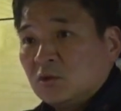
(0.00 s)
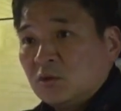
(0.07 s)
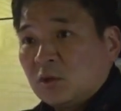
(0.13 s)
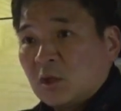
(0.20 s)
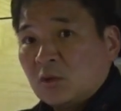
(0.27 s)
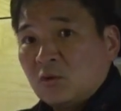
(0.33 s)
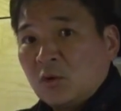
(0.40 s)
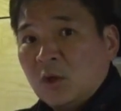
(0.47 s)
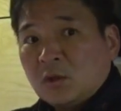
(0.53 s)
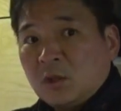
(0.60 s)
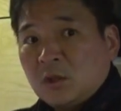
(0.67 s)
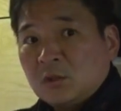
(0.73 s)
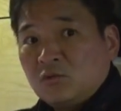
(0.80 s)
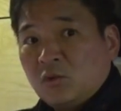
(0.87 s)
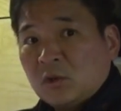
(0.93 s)
그렇다고
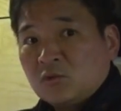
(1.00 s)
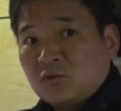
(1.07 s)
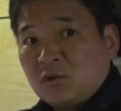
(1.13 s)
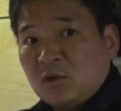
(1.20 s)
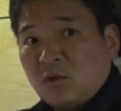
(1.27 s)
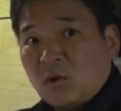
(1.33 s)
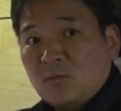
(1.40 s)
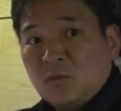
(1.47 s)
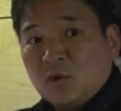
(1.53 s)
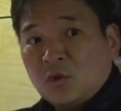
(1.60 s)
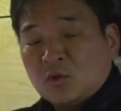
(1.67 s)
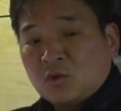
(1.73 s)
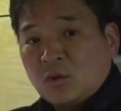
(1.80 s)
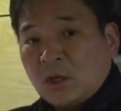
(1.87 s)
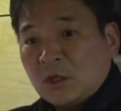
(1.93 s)
커튼을 구할 수 없는
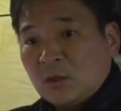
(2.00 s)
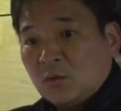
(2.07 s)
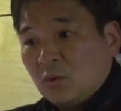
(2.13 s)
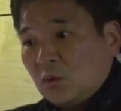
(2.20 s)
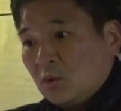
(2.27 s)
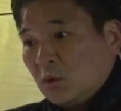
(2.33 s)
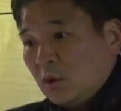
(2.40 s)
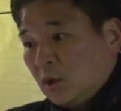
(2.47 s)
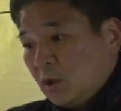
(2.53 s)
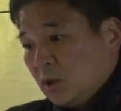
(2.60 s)
것도 아니고